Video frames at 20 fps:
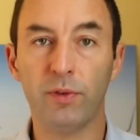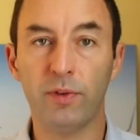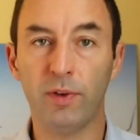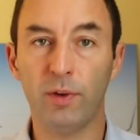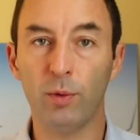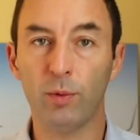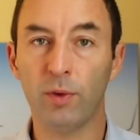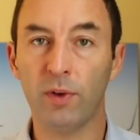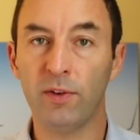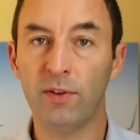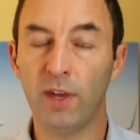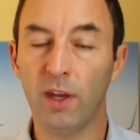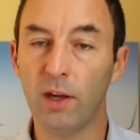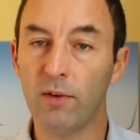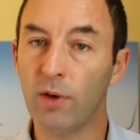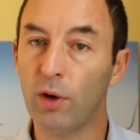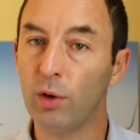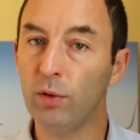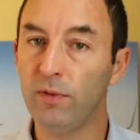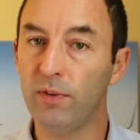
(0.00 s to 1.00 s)
si on essaie
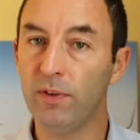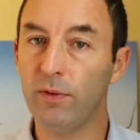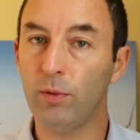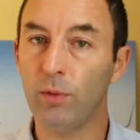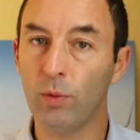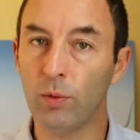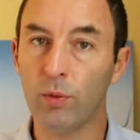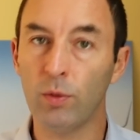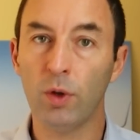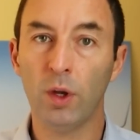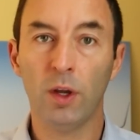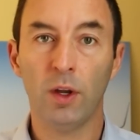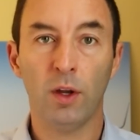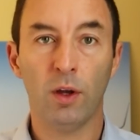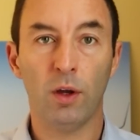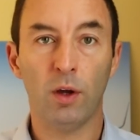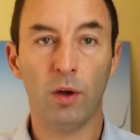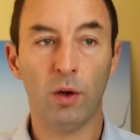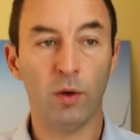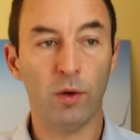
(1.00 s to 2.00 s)
d'avoir une vision
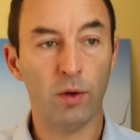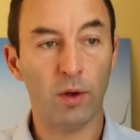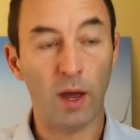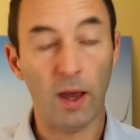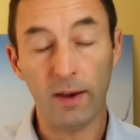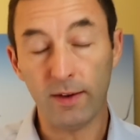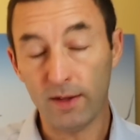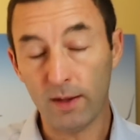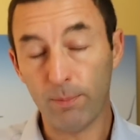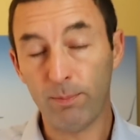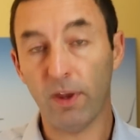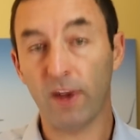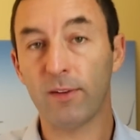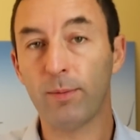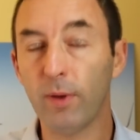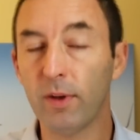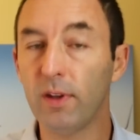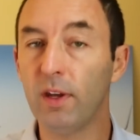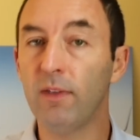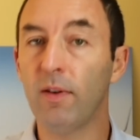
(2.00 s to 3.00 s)
euh, avec des
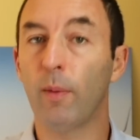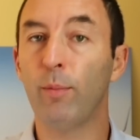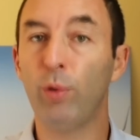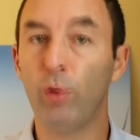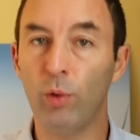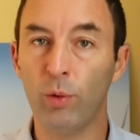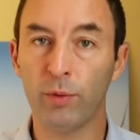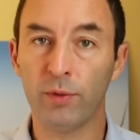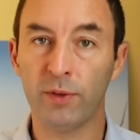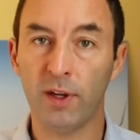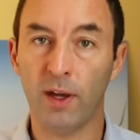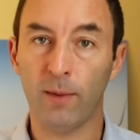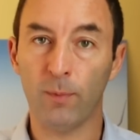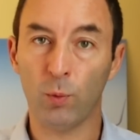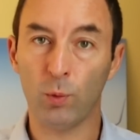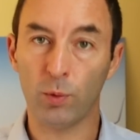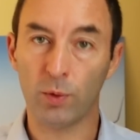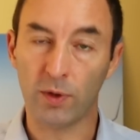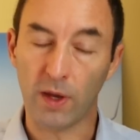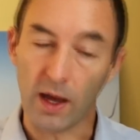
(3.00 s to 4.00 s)
perspectives à plus long terme,
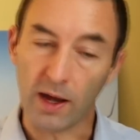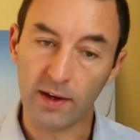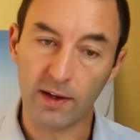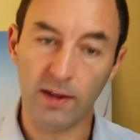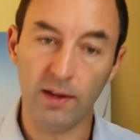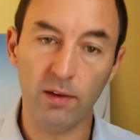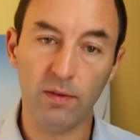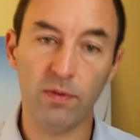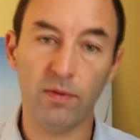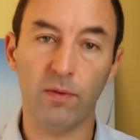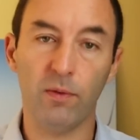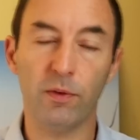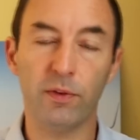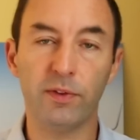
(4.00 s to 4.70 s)
donc Kharkiv,